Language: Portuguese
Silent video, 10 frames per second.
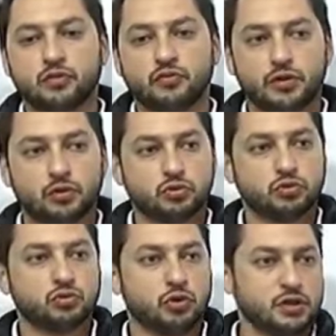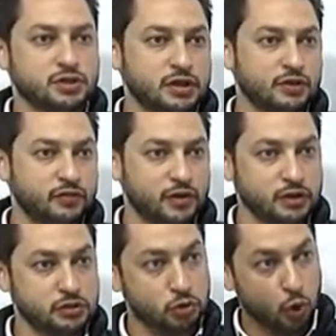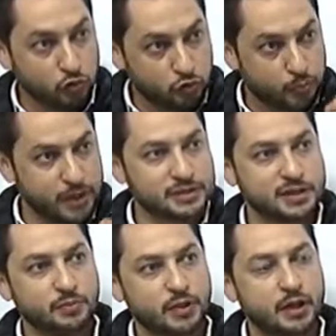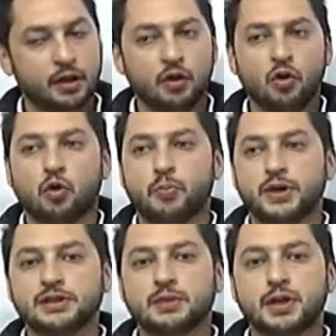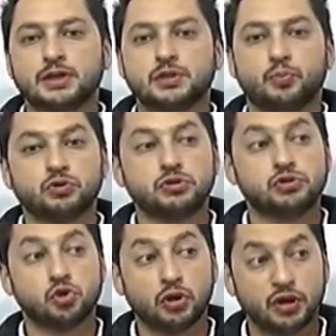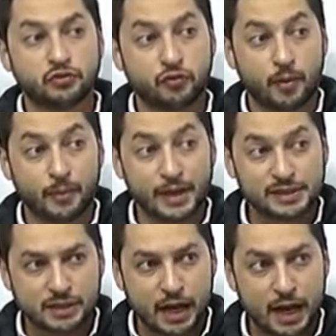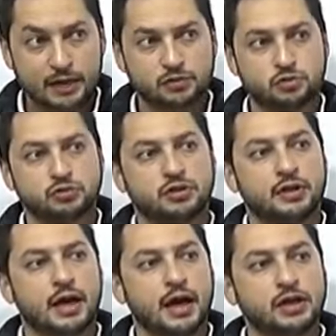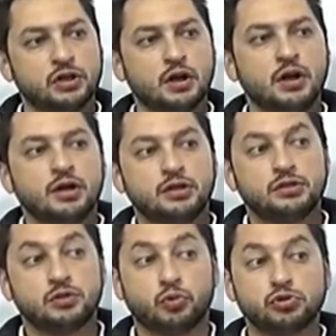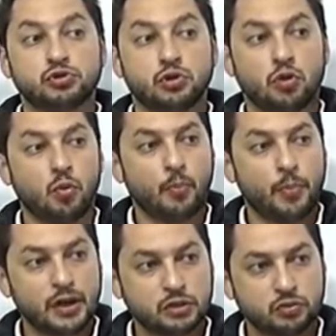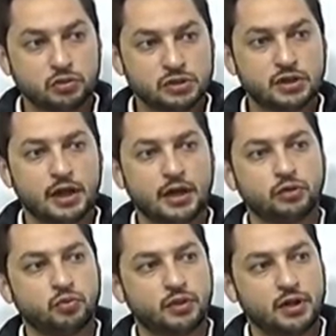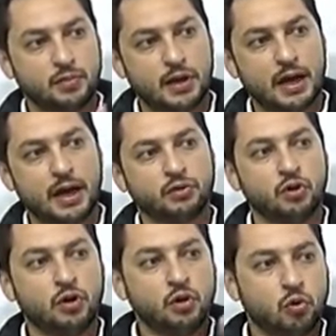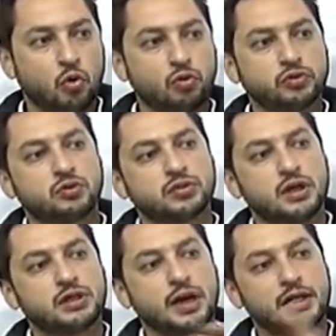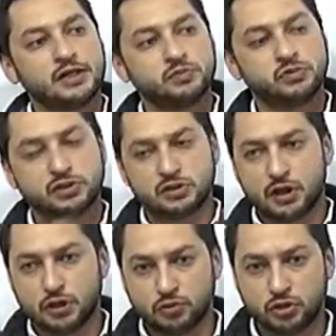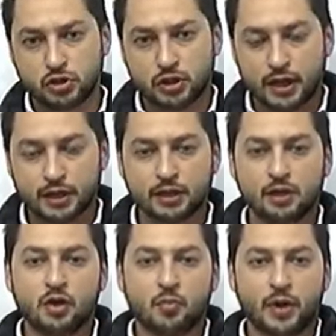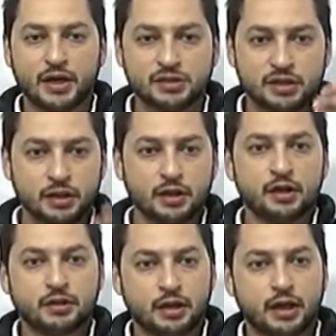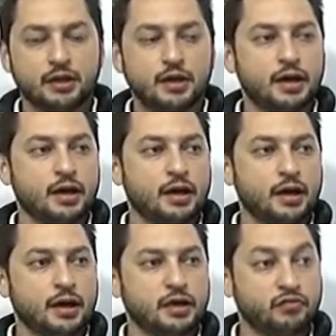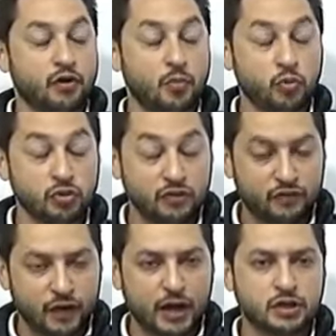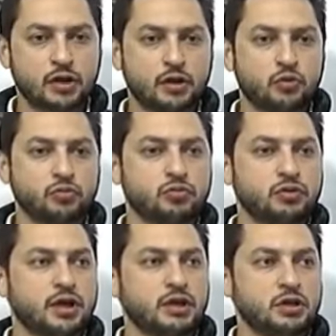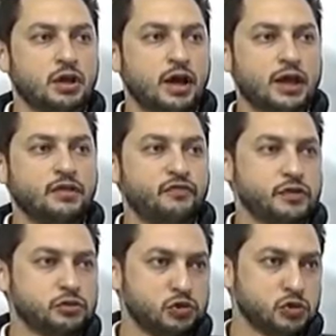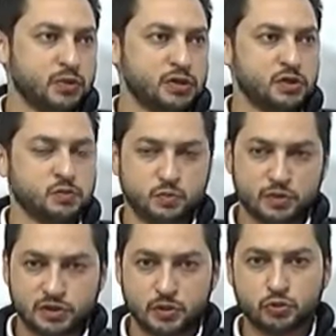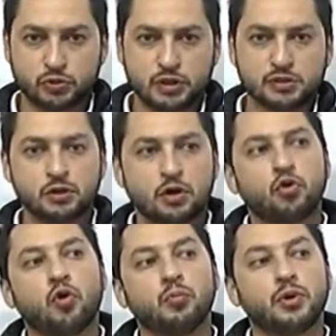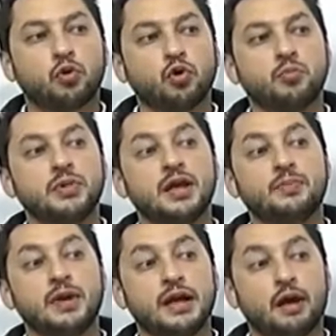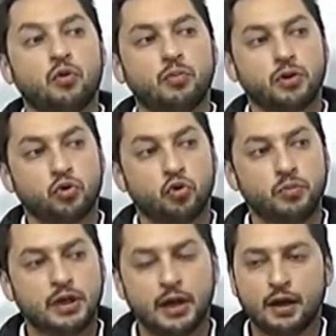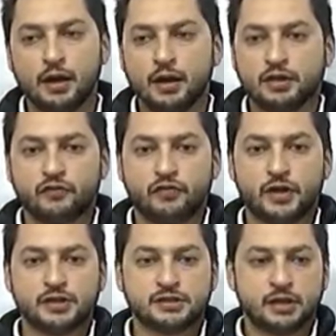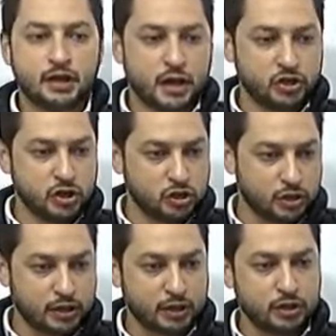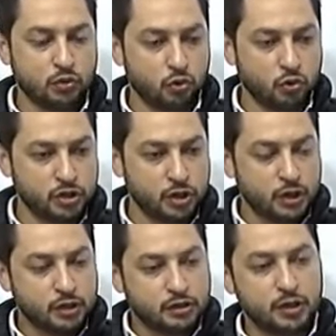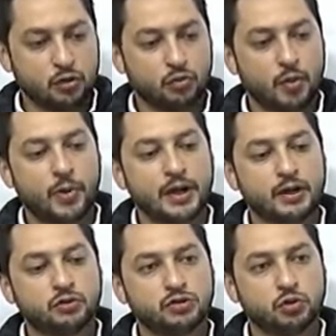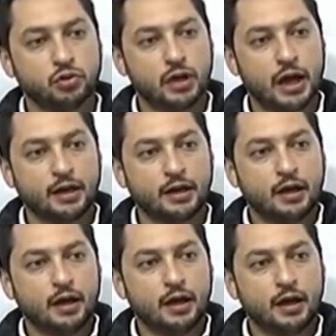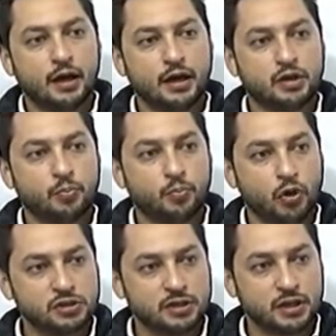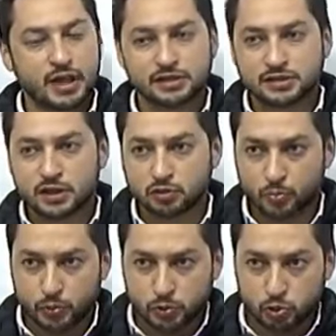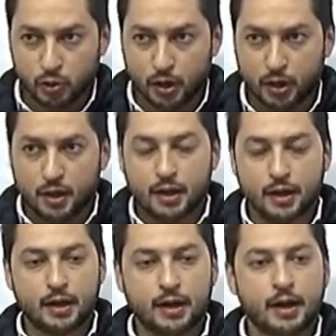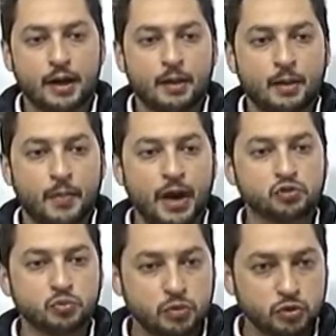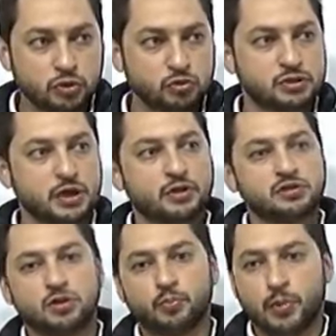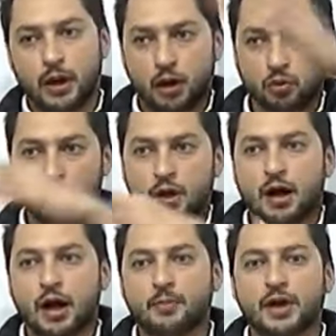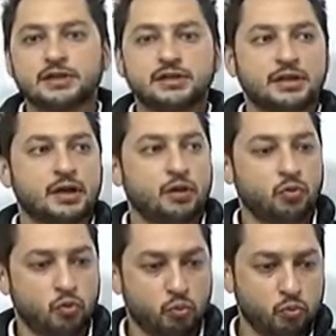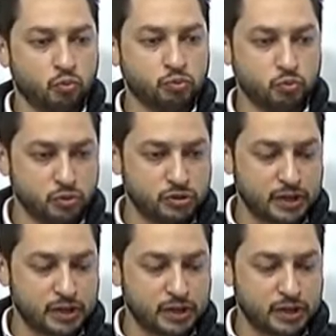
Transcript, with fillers: O governador João Dória significando esse novo PSDB, o PSDB que se posiciona de forma mais clara na sociedade, que se posiciona como um partido de centro, equilibrado, contra os radicalismos de esquerda e de direita, mas que tem, é, é, de forma muito enfática e contundente, a defesa dos seus princípios. Princípios esses como uma economia liberal, uma economia que fez a gente que está aqui hoje ter um aparelho celular uh, que possa dar acesso à pessoa a mais humilde do estado de São Paulo, a mais rica. Um, um